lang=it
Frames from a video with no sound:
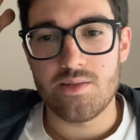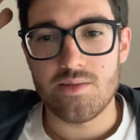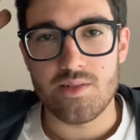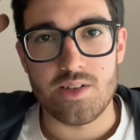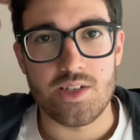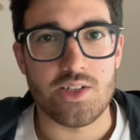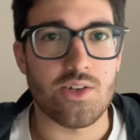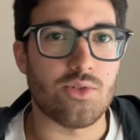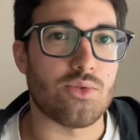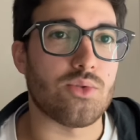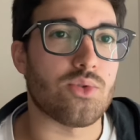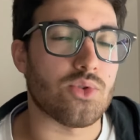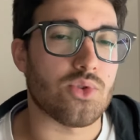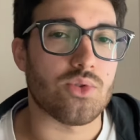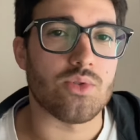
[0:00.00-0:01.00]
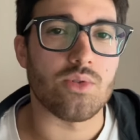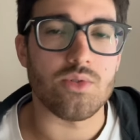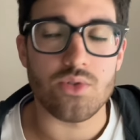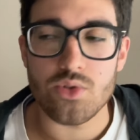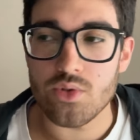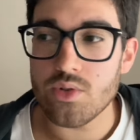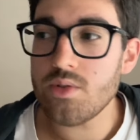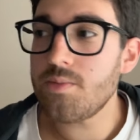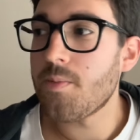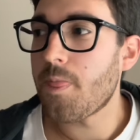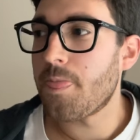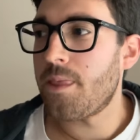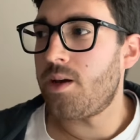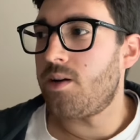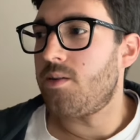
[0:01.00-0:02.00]
che siano tutto sto, sto,
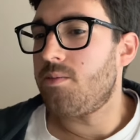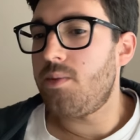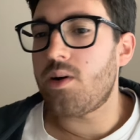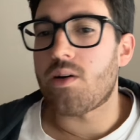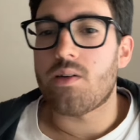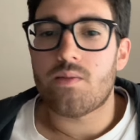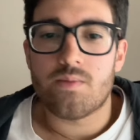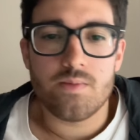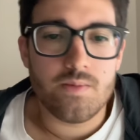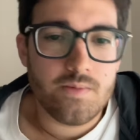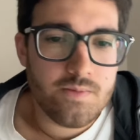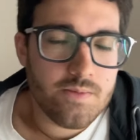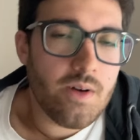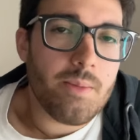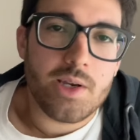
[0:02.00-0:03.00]
però vabbè